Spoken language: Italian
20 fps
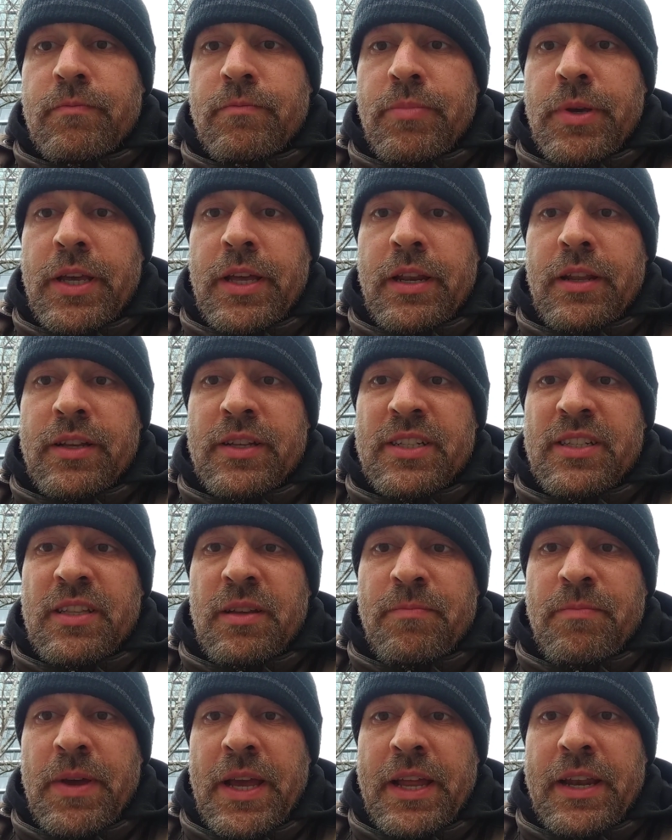per
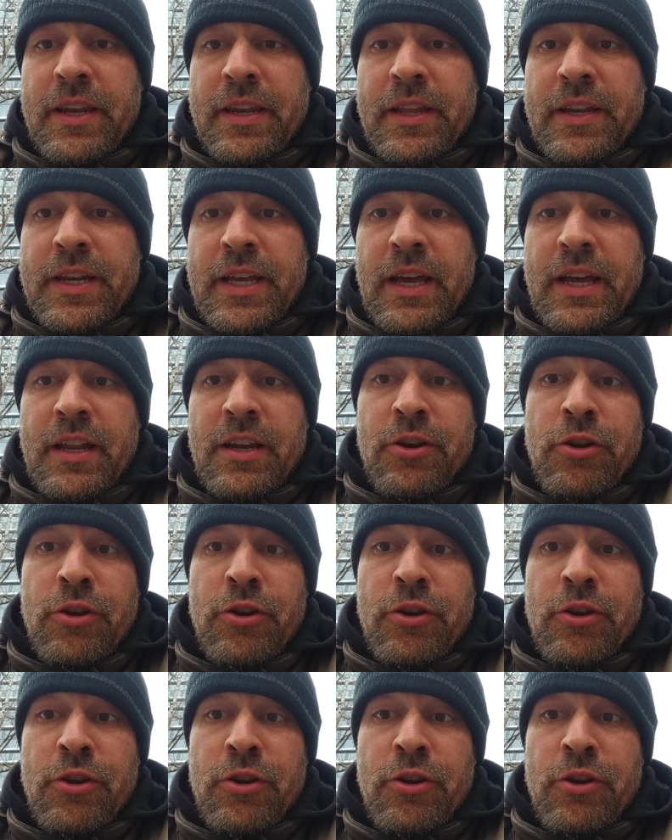stipendi da